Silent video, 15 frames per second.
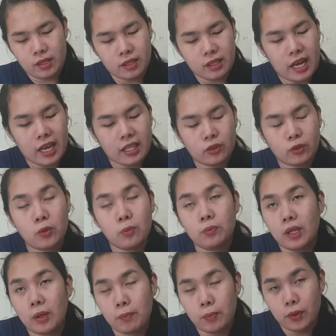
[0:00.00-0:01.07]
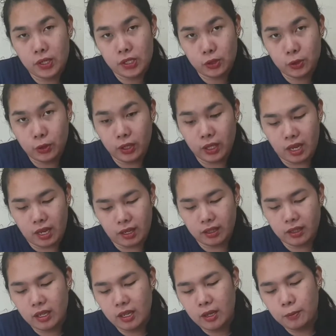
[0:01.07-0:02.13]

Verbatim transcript: Kahit room temperature lang,